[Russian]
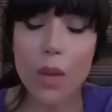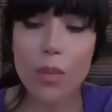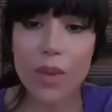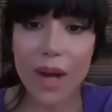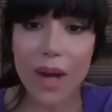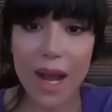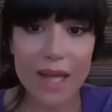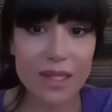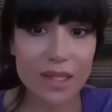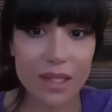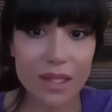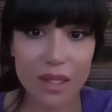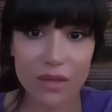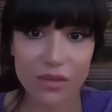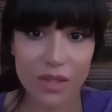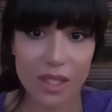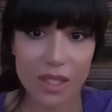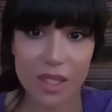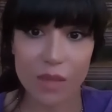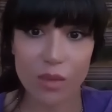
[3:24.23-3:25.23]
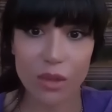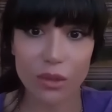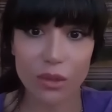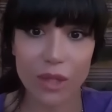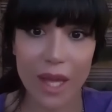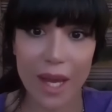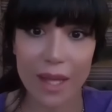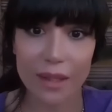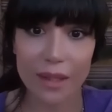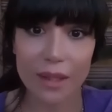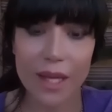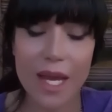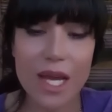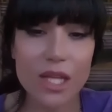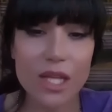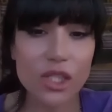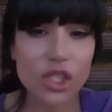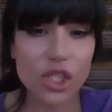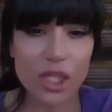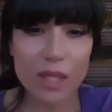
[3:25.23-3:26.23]
праздников не соблюдает.
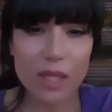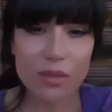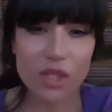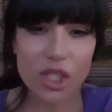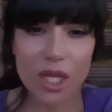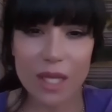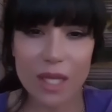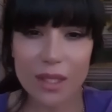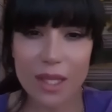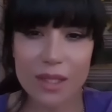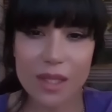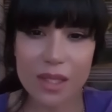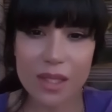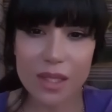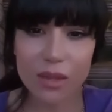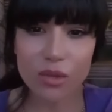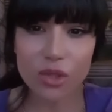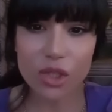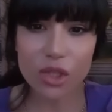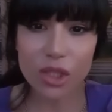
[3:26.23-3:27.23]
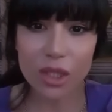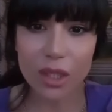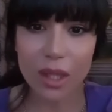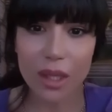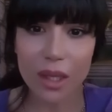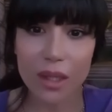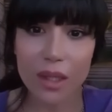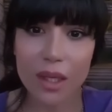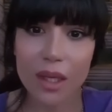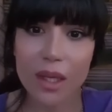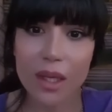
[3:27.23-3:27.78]
Чем же она заслужила?